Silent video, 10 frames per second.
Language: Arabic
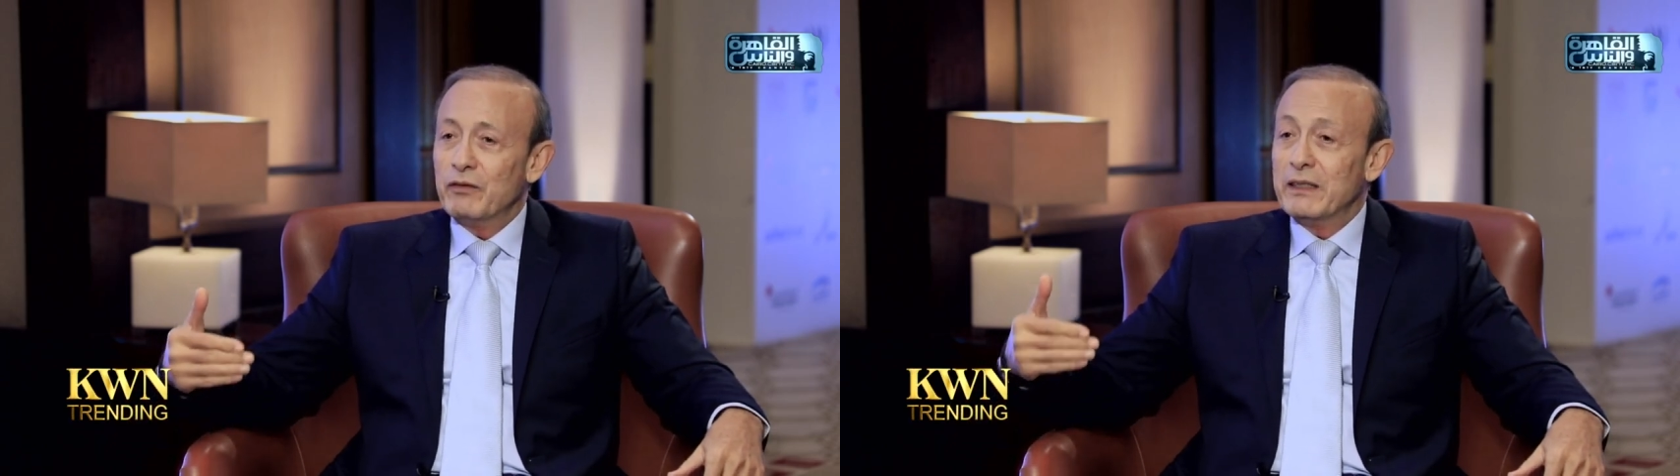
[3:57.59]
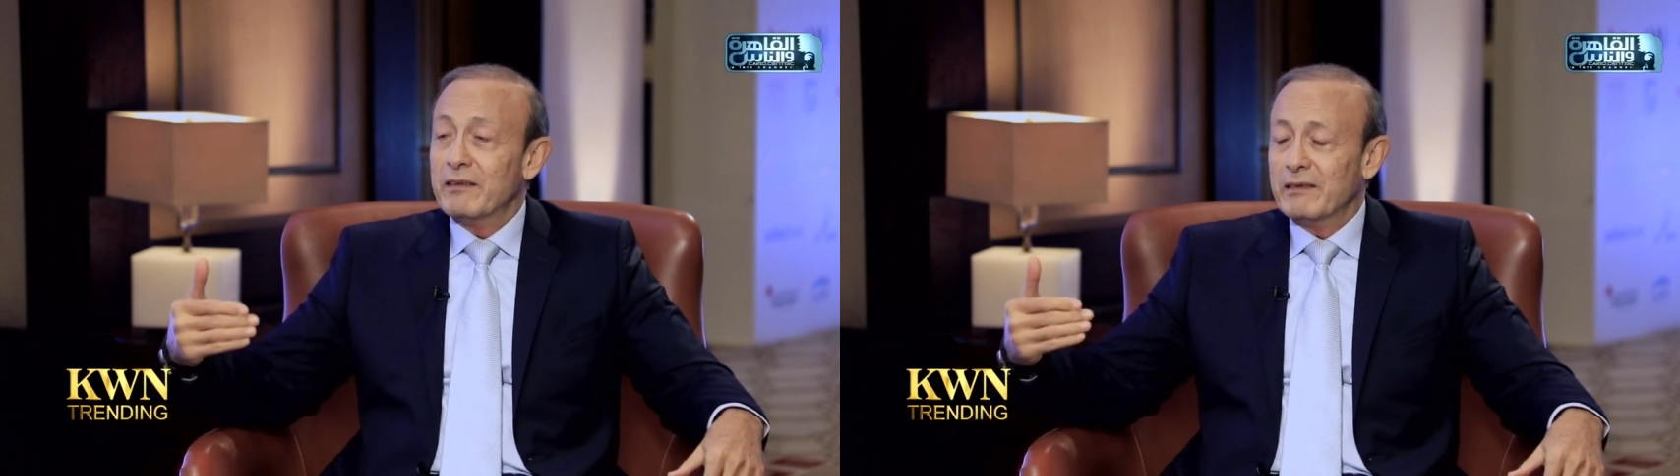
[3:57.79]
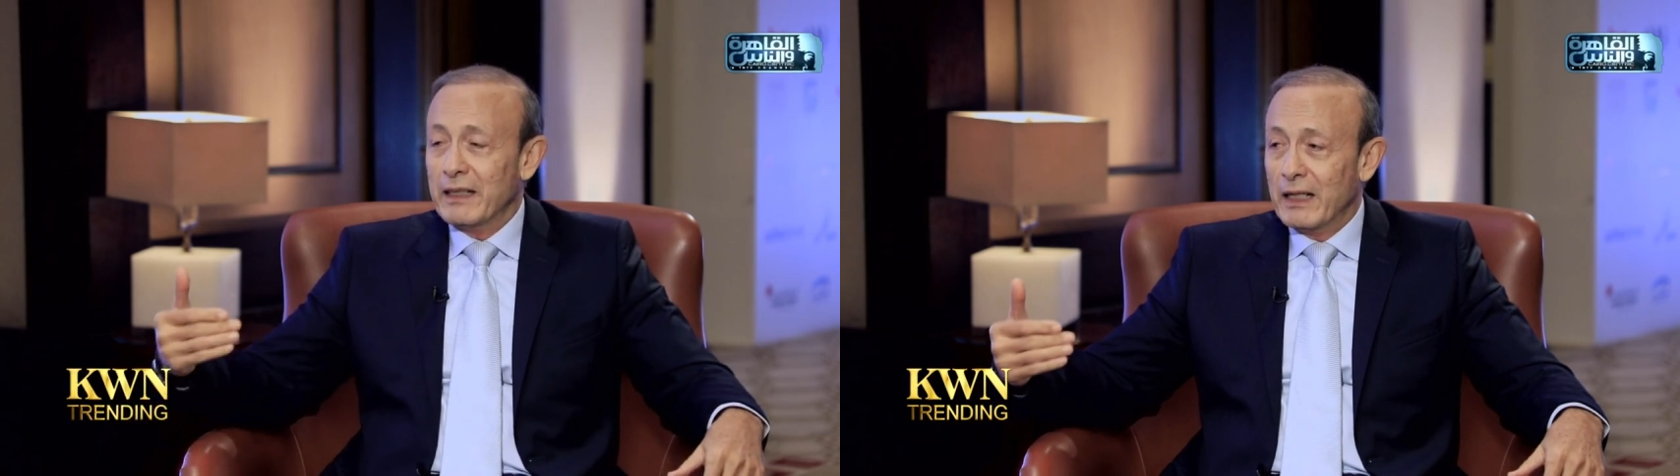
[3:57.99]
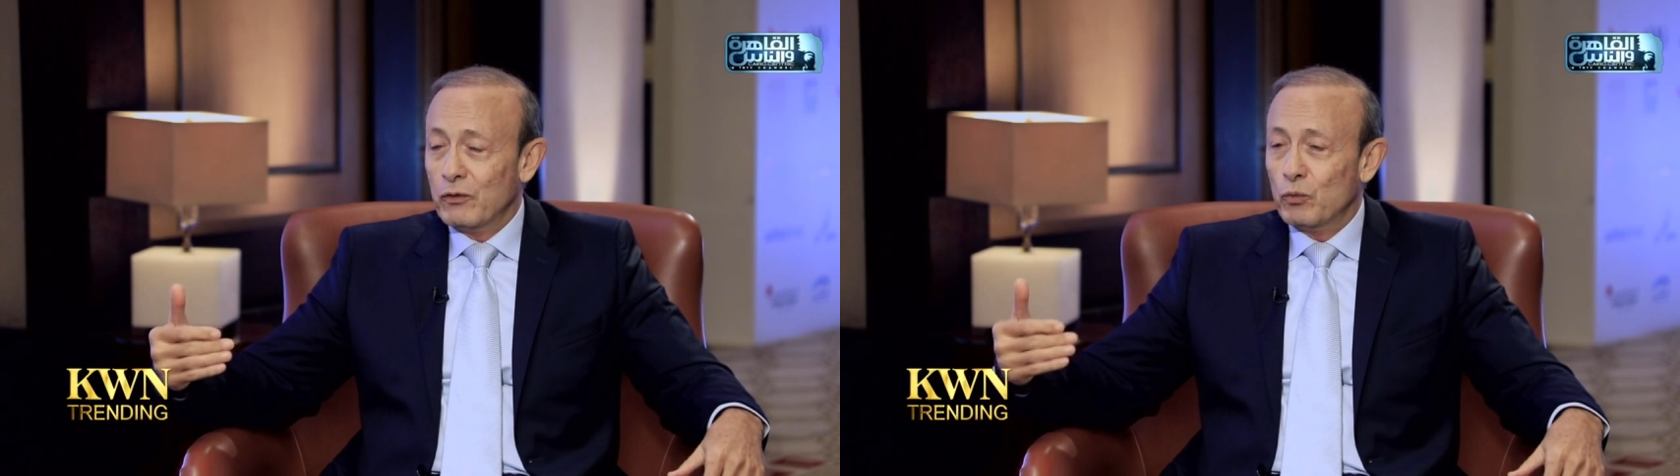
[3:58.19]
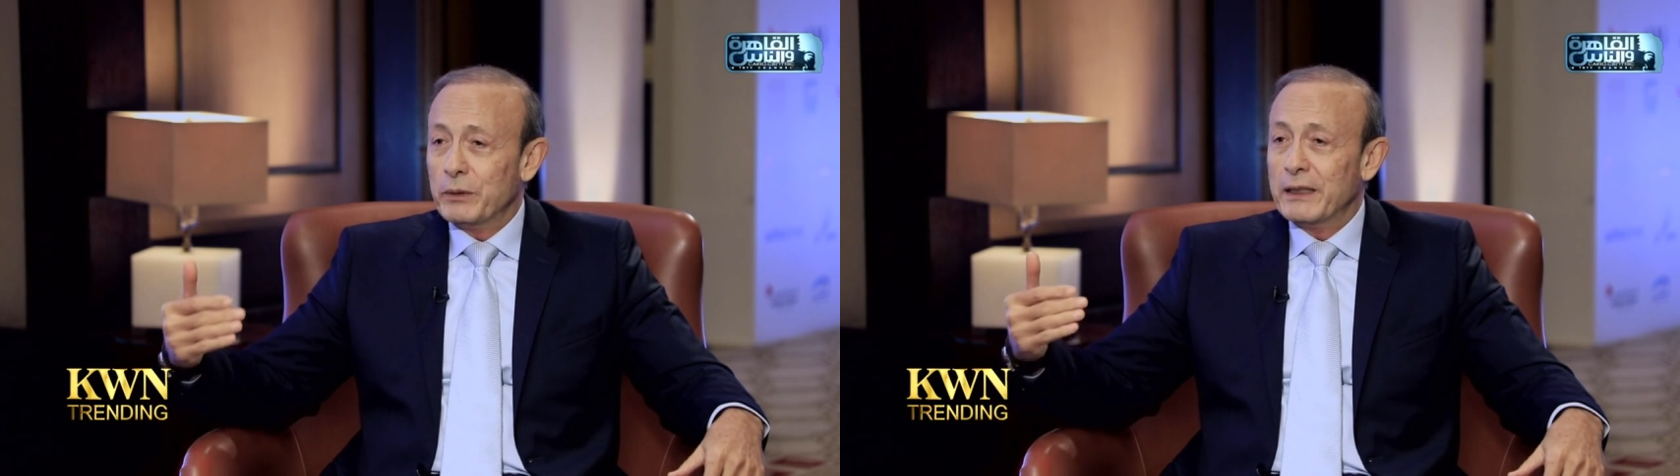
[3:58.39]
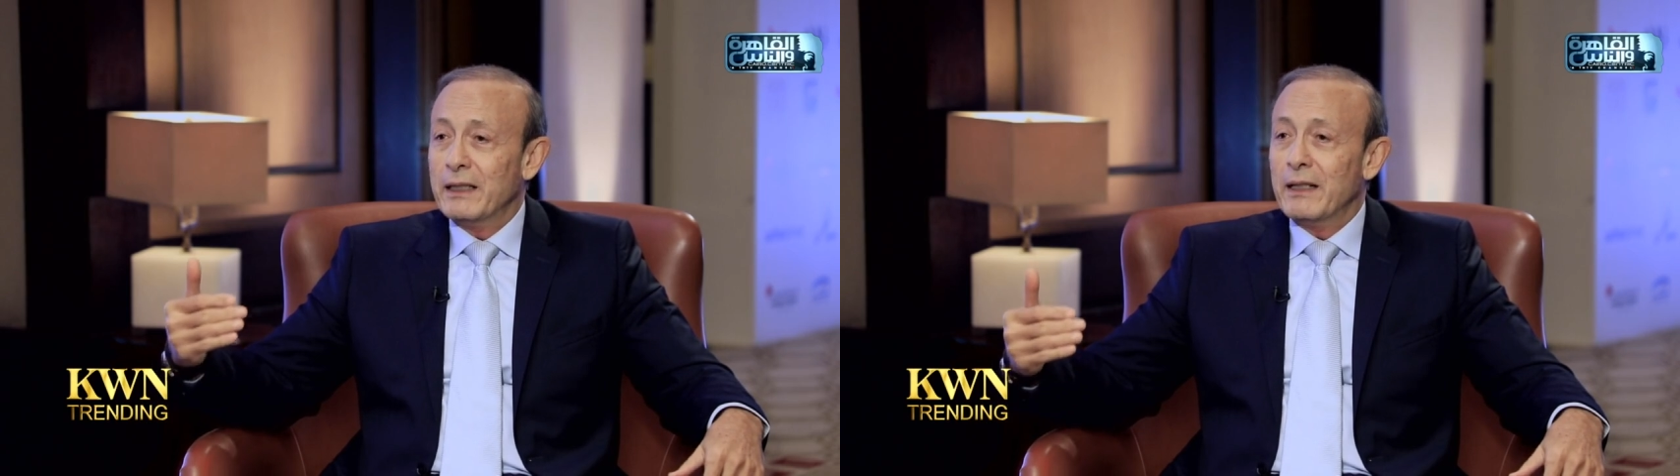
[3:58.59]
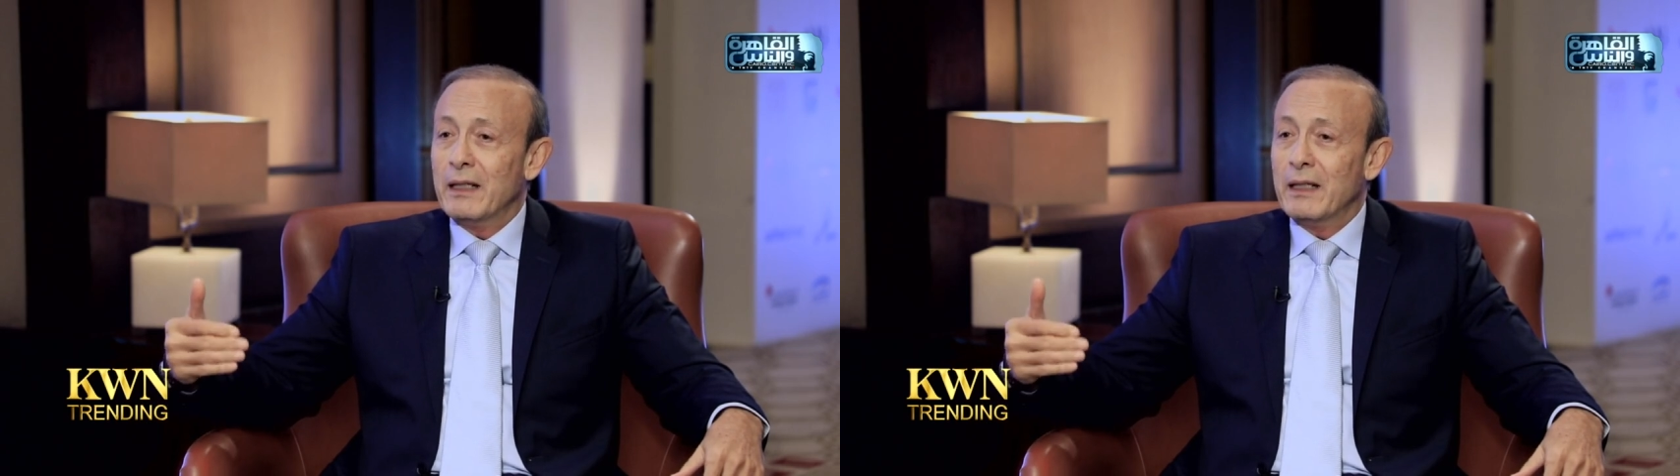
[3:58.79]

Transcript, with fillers: في التسعينات وابتدينا